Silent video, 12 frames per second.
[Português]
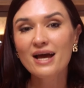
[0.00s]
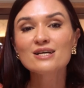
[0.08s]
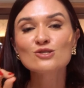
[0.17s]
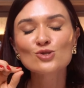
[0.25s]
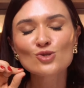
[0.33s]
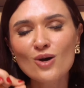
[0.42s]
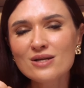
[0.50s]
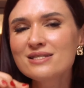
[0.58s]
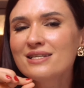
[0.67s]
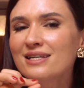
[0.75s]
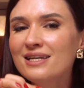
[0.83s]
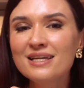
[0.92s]
É só
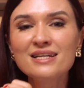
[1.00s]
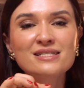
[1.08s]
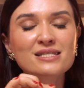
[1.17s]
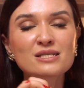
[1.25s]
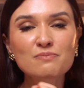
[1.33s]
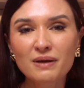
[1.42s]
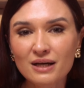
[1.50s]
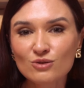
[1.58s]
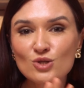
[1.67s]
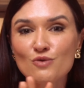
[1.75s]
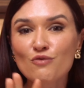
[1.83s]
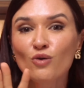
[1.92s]
seguir esses
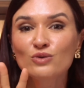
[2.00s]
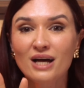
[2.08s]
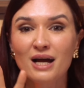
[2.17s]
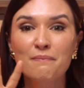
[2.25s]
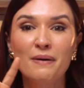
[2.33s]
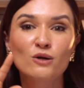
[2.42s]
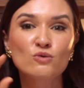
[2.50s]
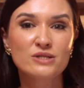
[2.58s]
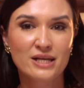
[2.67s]
planos e voltar para os